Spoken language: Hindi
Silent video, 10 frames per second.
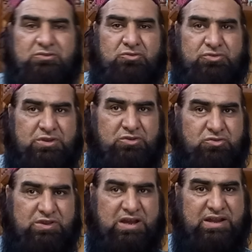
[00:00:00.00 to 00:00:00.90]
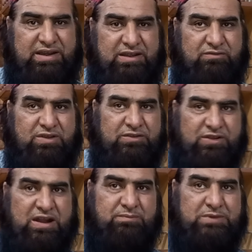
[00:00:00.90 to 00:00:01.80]
दूसरी जो यहाँ नेटवर्क
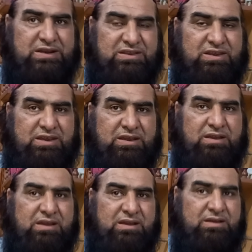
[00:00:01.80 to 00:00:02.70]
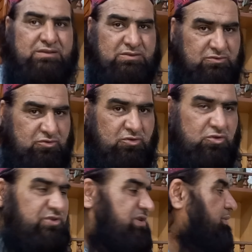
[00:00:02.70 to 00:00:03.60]
फराम करती हैं तो
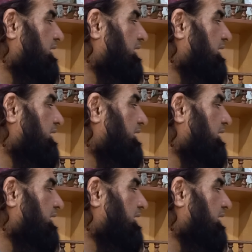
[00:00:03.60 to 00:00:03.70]
उनसे